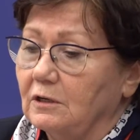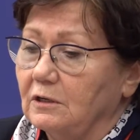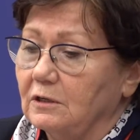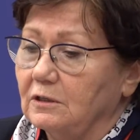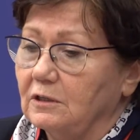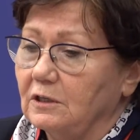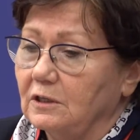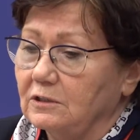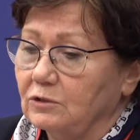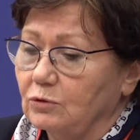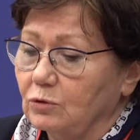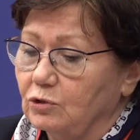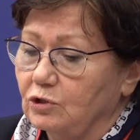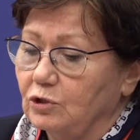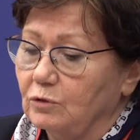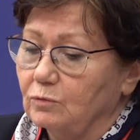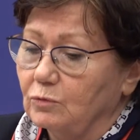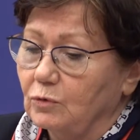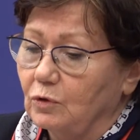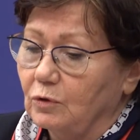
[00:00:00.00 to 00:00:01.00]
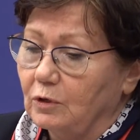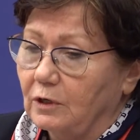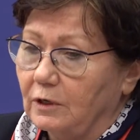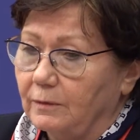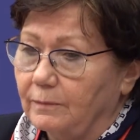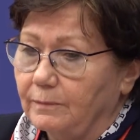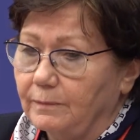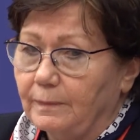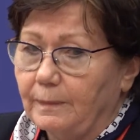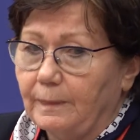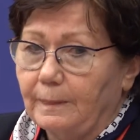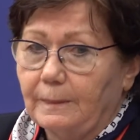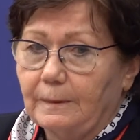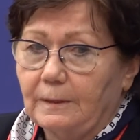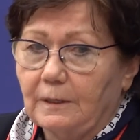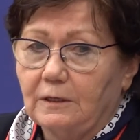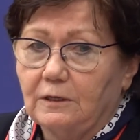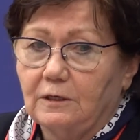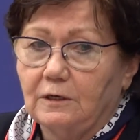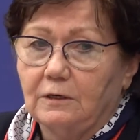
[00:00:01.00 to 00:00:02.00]
Есть очень много
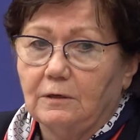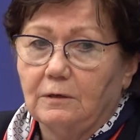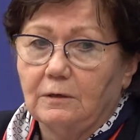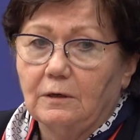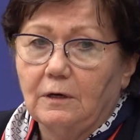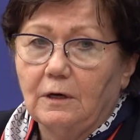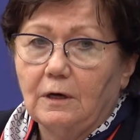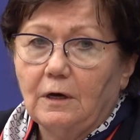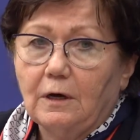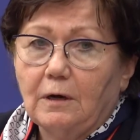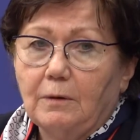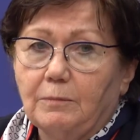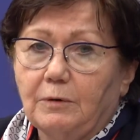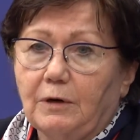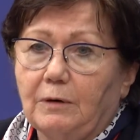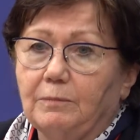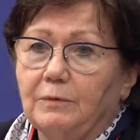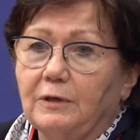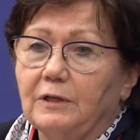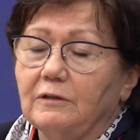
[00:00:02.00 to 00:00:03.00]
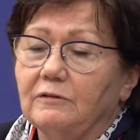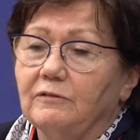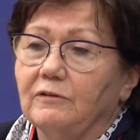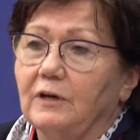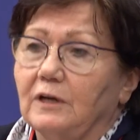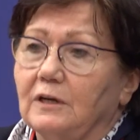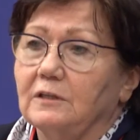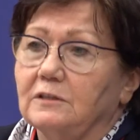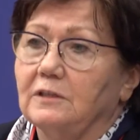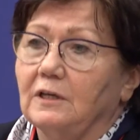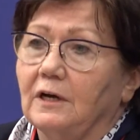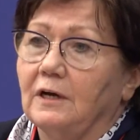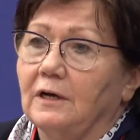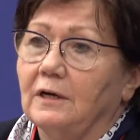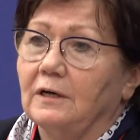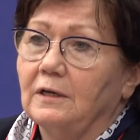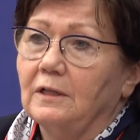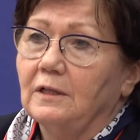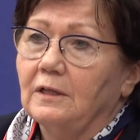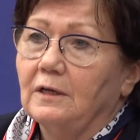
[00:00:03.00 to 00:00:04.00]
таких пробелов, когда